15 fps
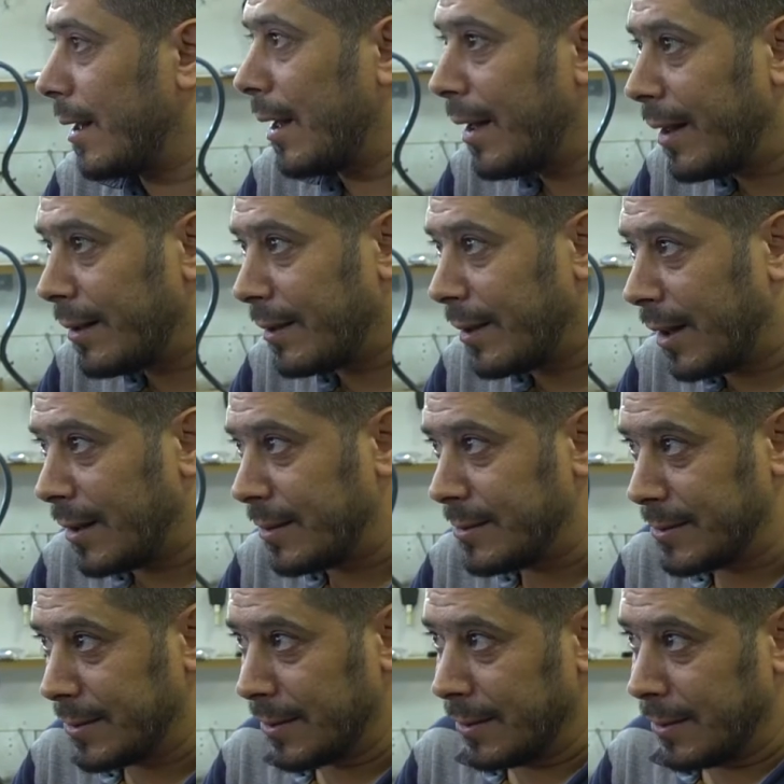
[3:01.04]

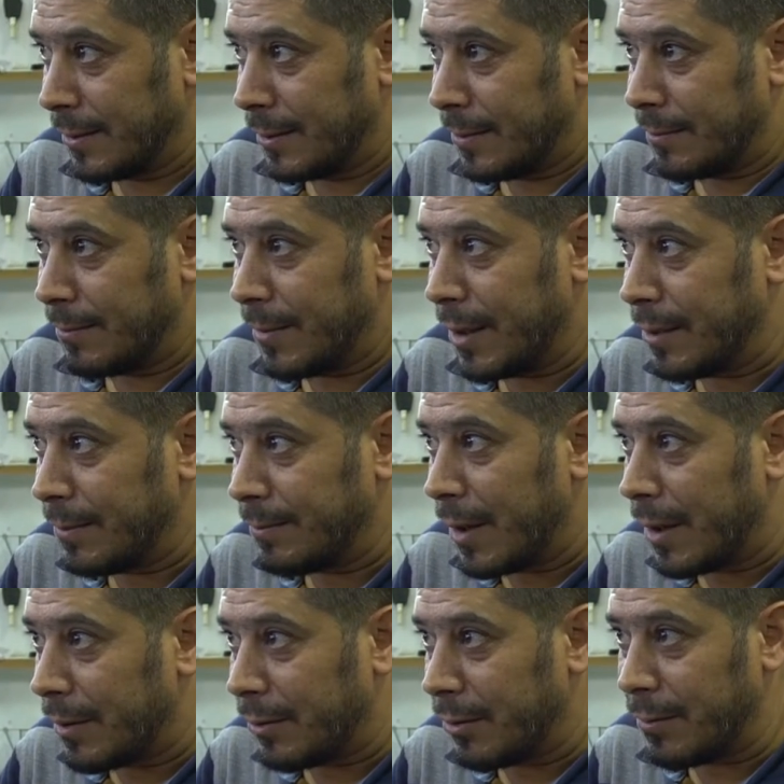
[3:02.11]
herkes benim
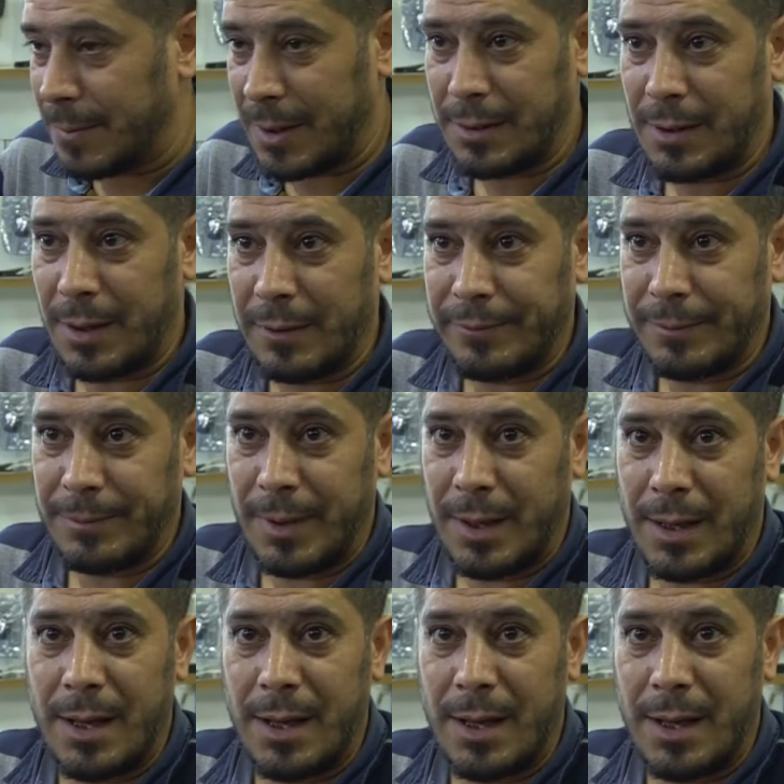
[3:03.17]
bakıyorum etrafıma